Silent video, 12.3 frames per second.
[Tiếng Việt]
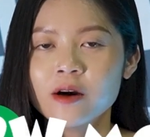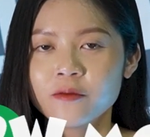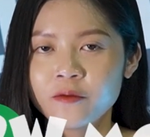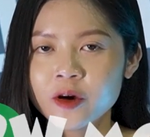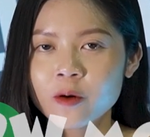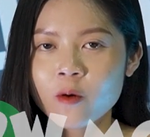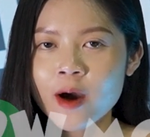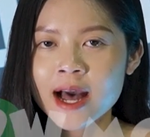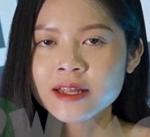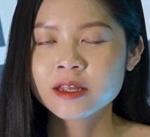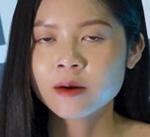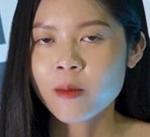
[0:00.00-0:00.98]
Vừa qua,
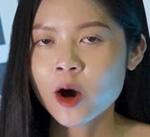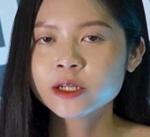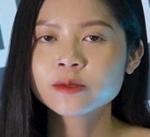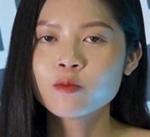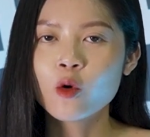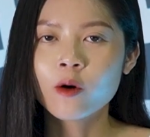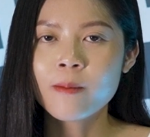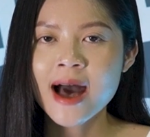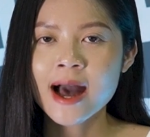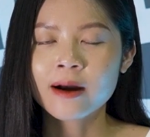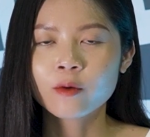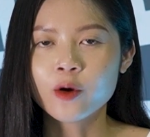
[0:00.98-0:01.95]
The Boys mùa
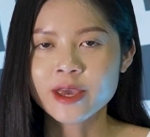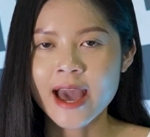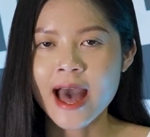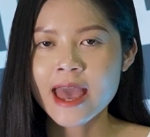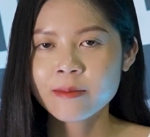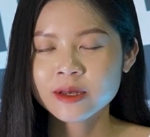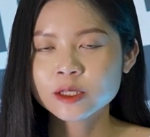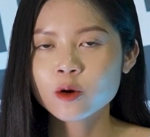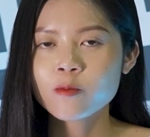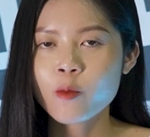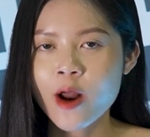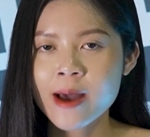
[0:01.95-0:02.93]
ba của nhà
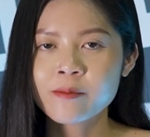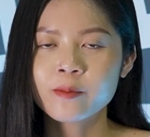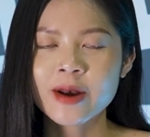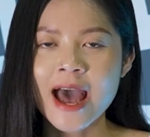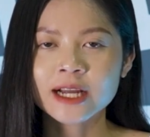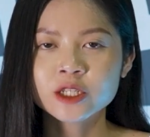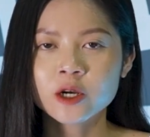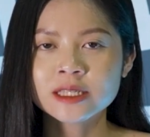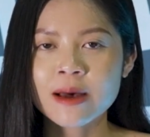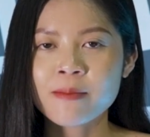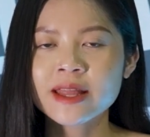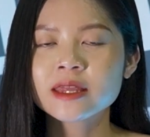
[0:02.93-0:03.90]
Amazon Prime đã cho
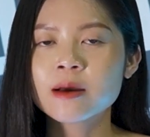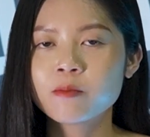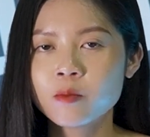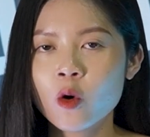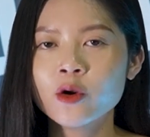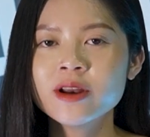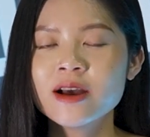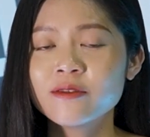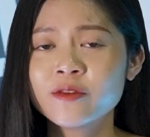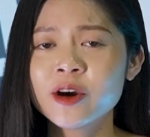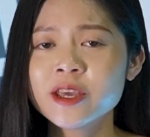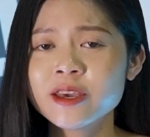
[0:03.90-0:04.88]
ra mắt tập bốn
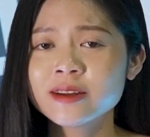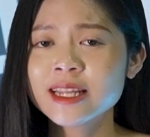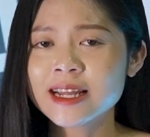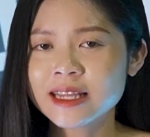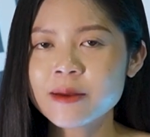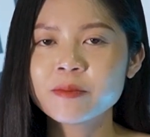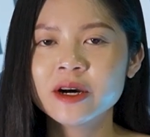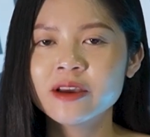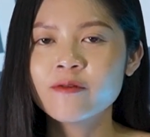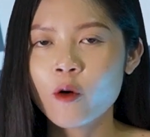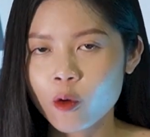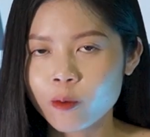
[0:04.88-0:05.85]
với những tình tiết mới
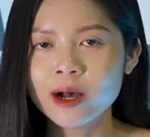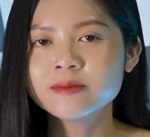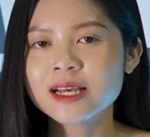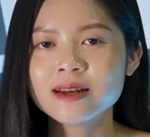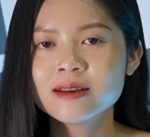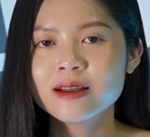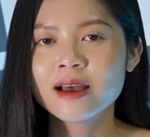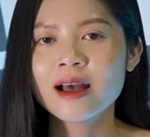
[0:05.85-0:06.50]
vô cùng hấp dẫn.